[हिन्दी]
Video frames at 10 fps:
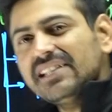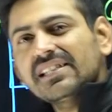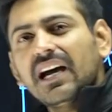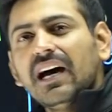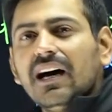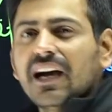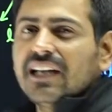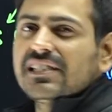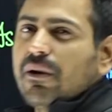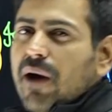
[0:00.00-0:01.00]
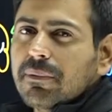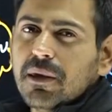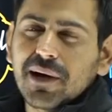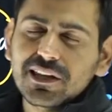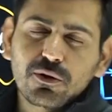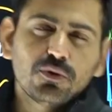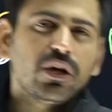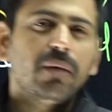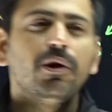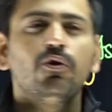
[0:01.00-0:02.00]
इसका अगर जवाब की बात करूं तो
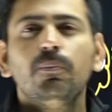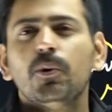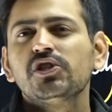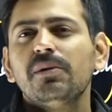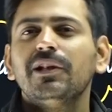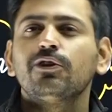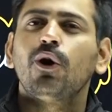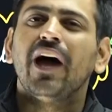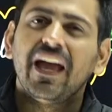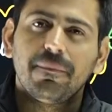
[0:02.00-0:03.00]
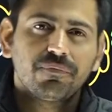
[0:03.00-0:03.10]
ये बिल्कुल पॉसिबल तो है